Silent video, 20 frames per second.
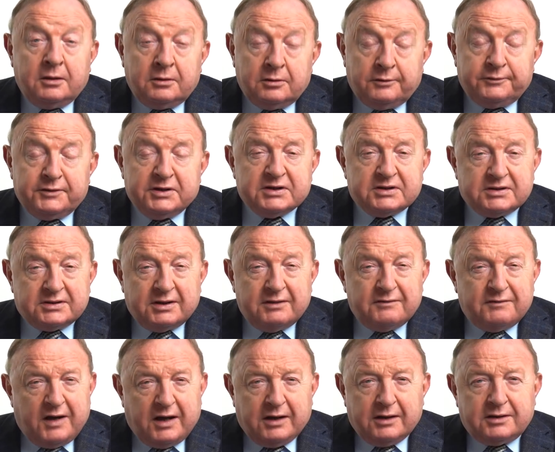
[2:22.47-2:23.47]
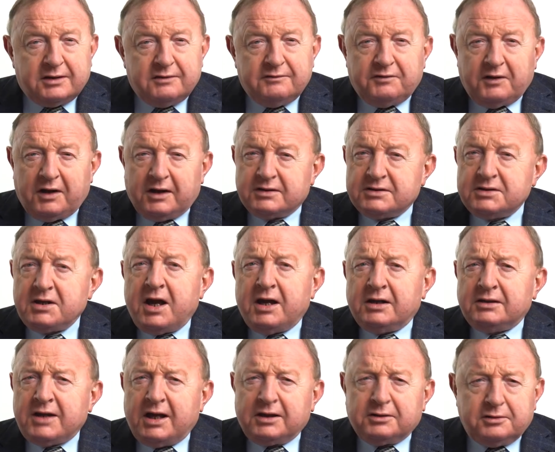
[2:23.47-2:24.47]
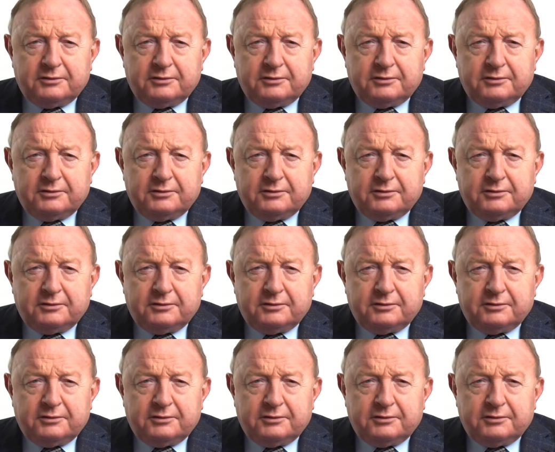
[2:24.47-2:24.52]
No więc te walki frakcyjne, a na